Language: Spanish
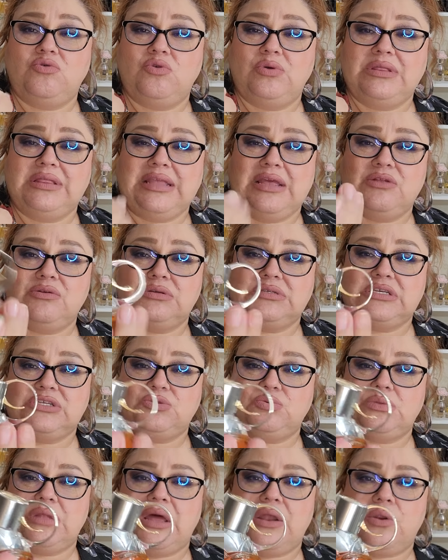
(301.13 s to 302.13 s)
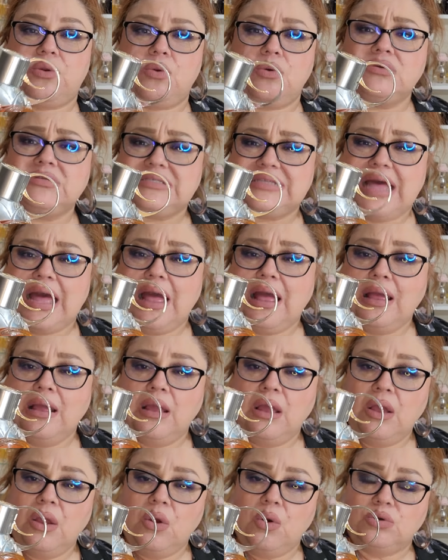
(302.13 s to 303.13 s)
entiendo si es una rosa,
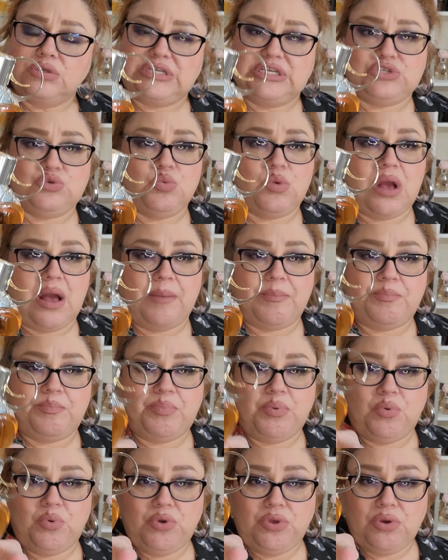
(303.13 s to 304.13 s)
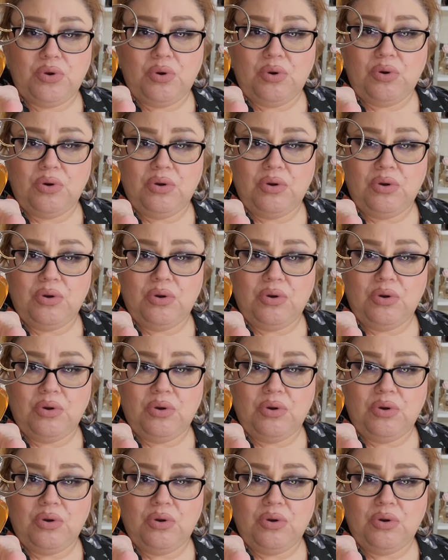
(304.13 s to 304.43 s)
si es un capullo